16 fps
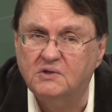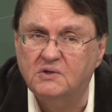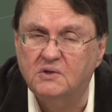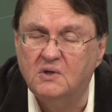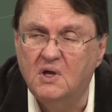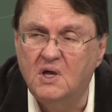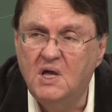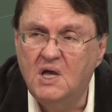
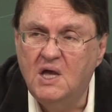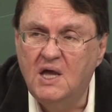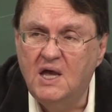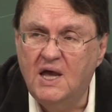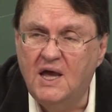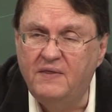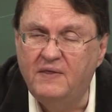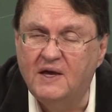а не на
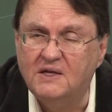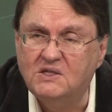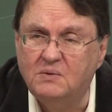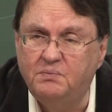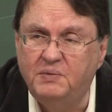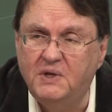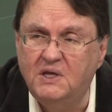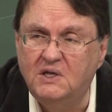силе
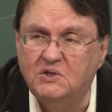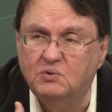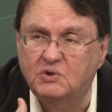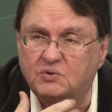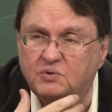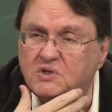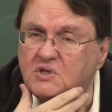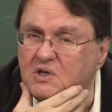и
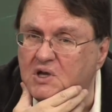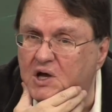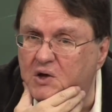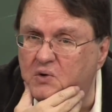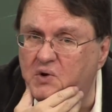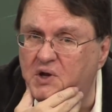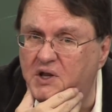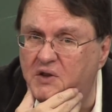власти.
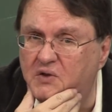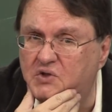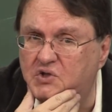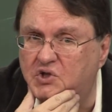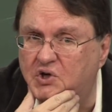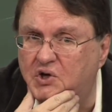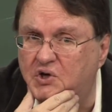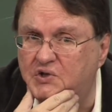Именно
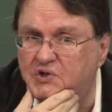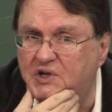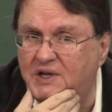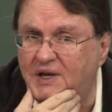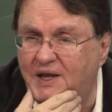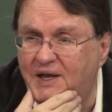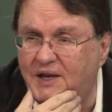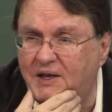такой
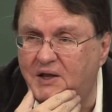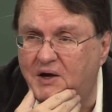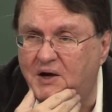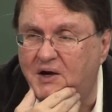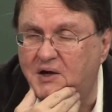мир дает